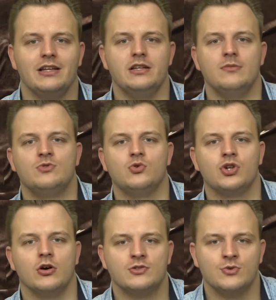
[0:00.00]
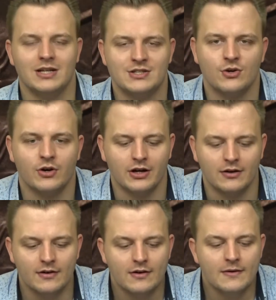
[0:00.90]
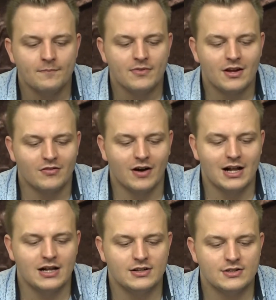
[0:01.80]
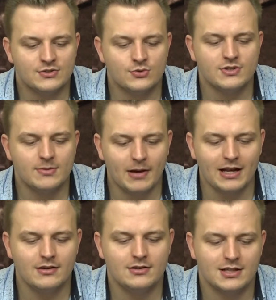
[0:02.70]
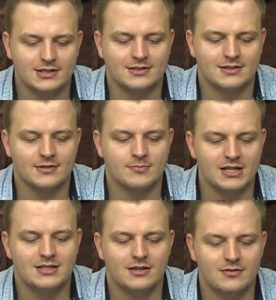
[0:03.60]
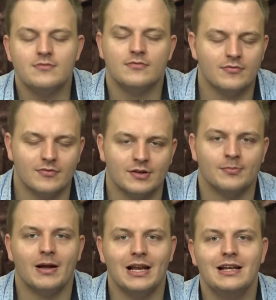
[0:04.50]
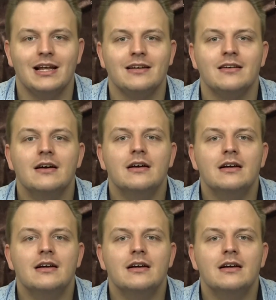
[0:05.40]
in dem Zuschauer zu erzeugen. Weil Susie Bannon, das ist das Mädchen, was Ballett lernt,